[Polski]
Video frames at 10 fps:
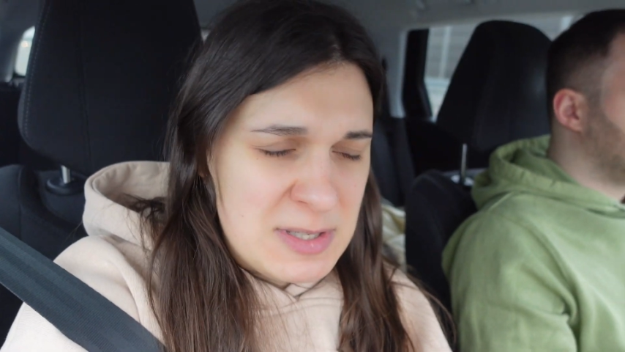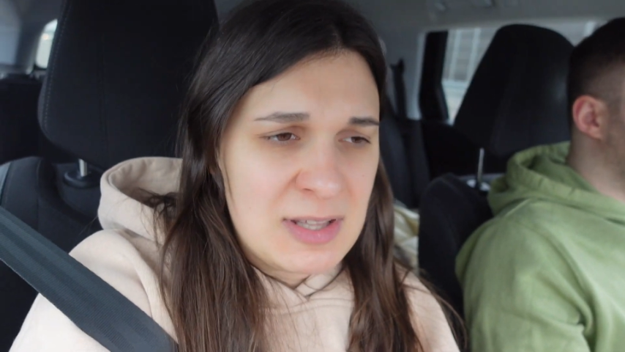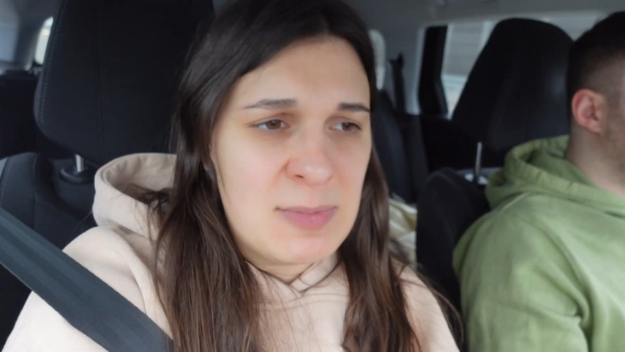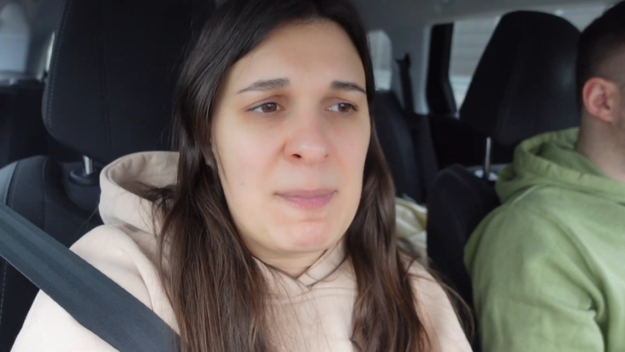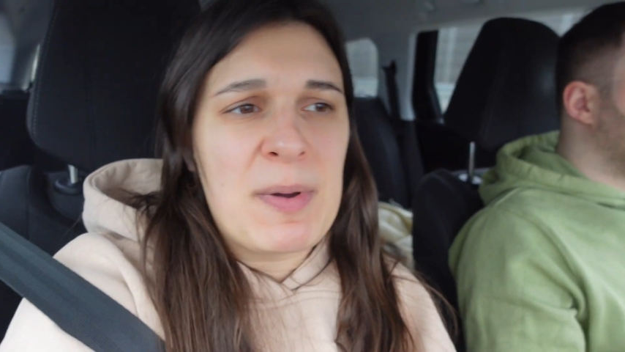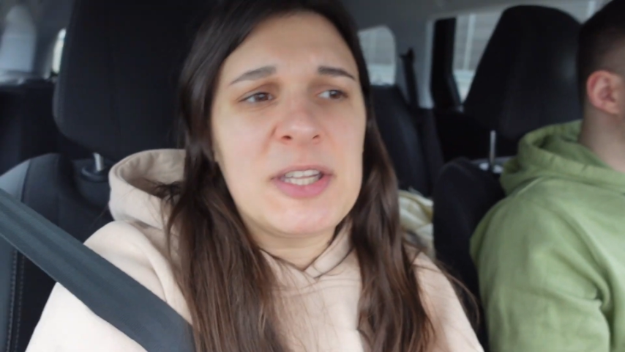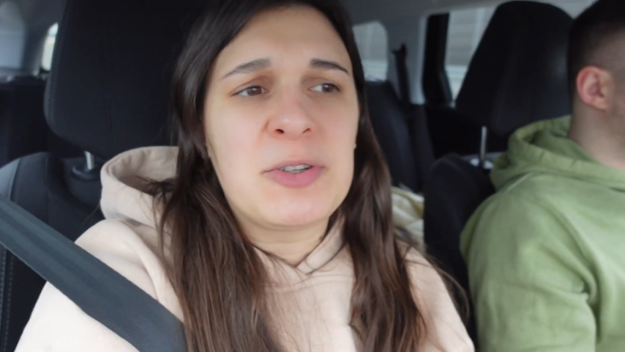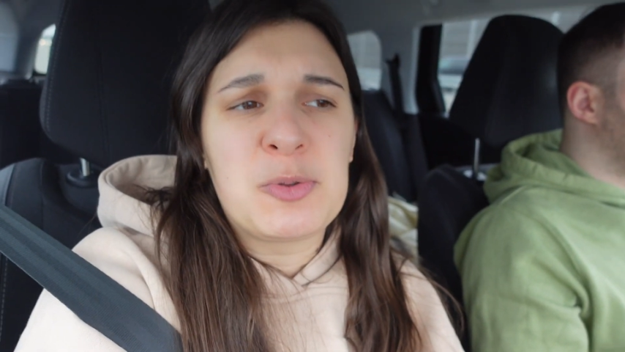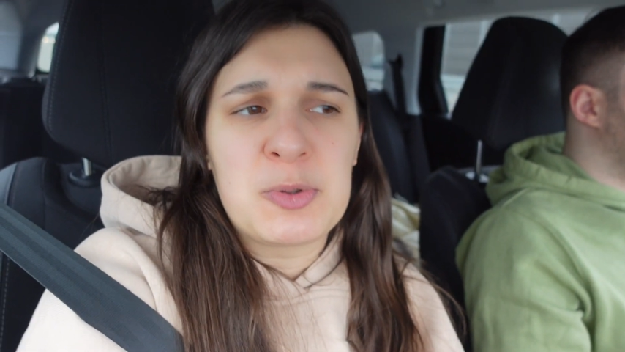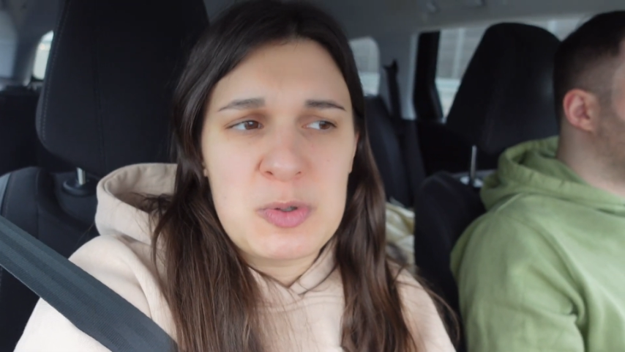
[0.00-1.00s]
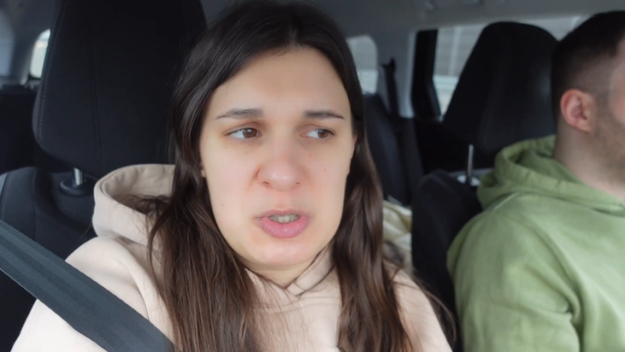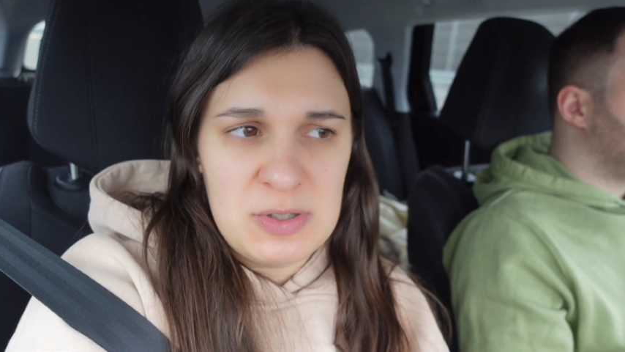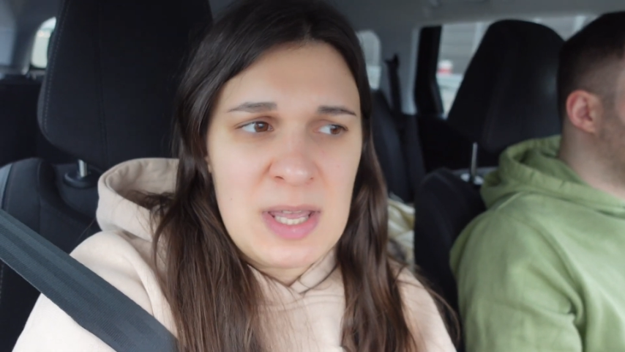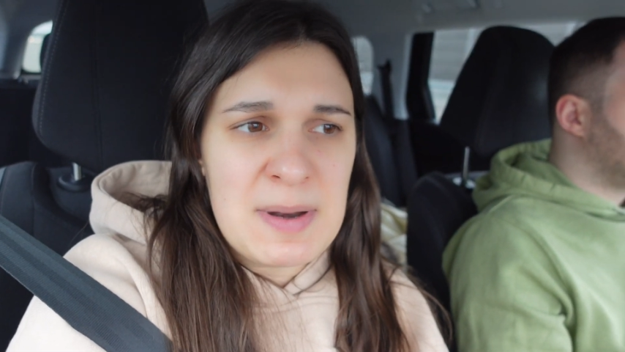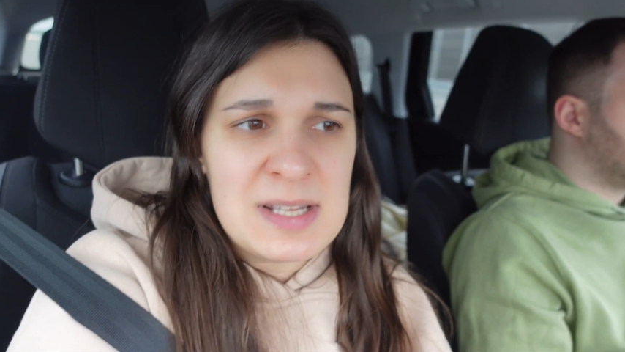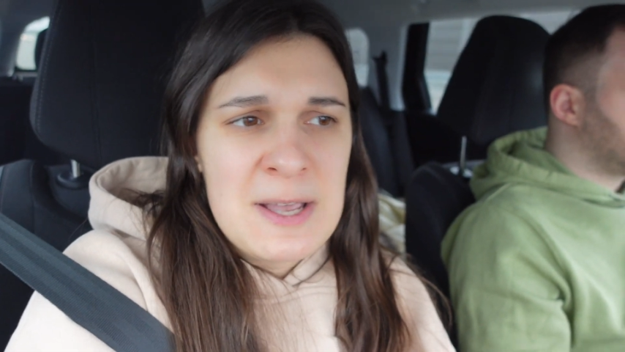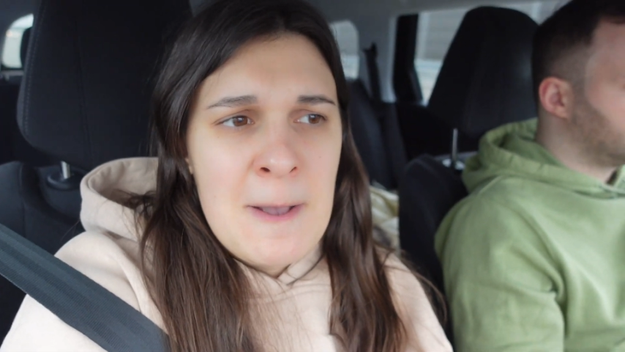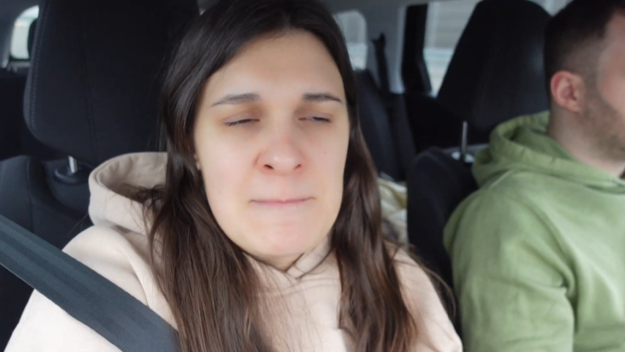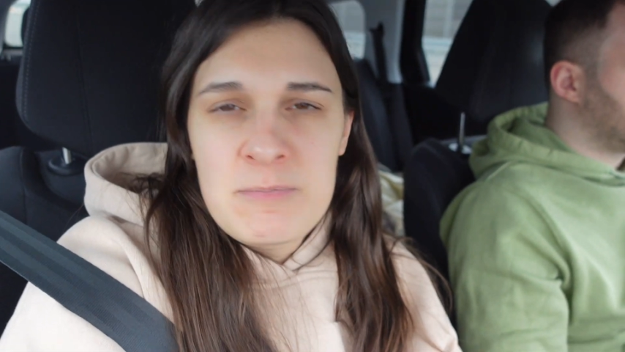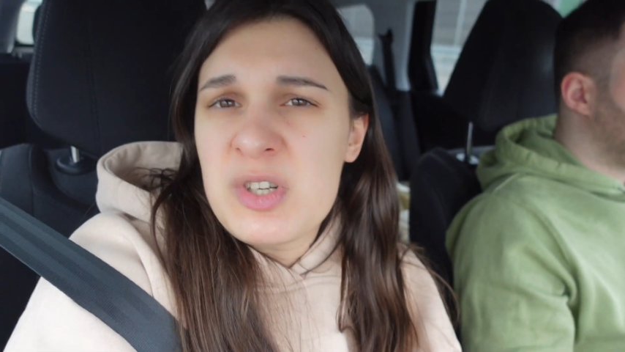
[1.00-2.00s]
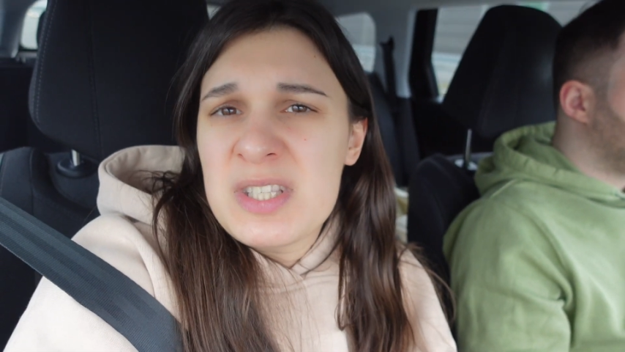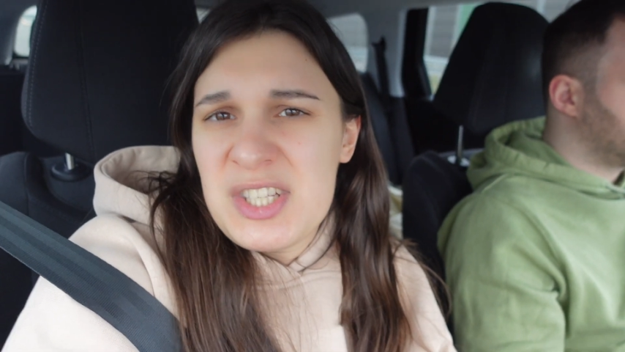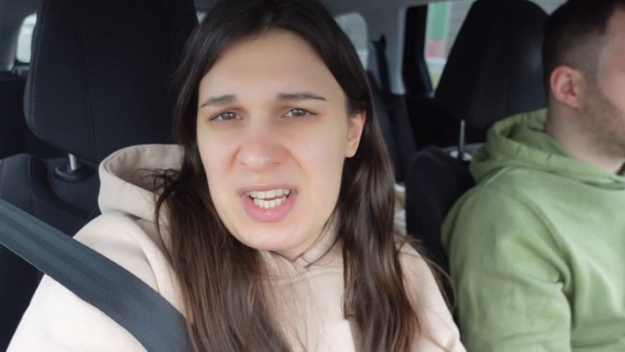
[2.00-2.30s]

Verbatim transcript: słuchaj, to ja pojadę tu, tu sushi odebrać, może chcesz